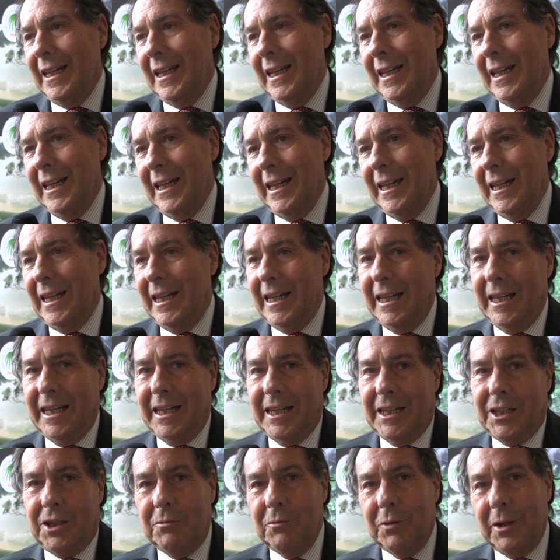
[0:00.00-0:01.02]

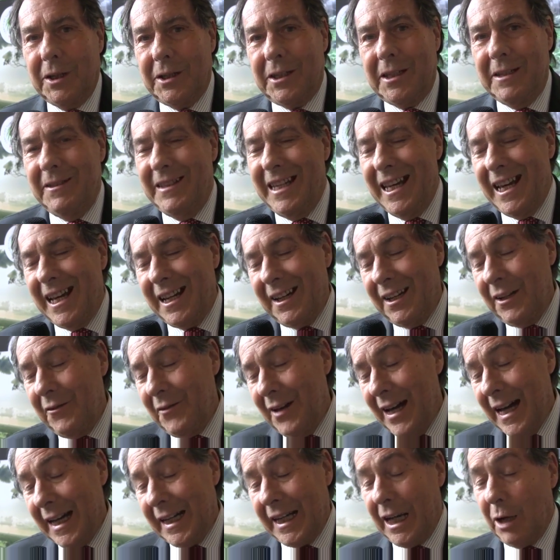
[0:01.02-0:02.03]
eh, di
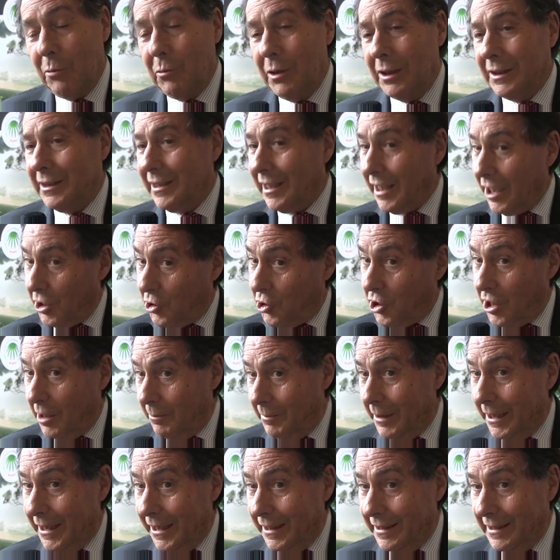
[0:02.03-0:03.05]
arrivare a una
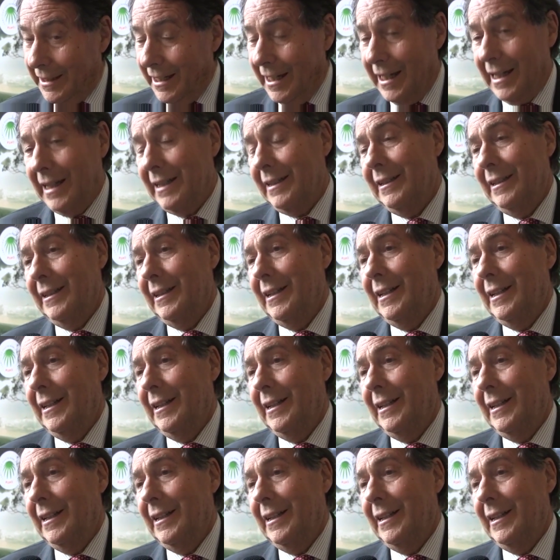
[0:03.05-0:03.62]
tracciabilità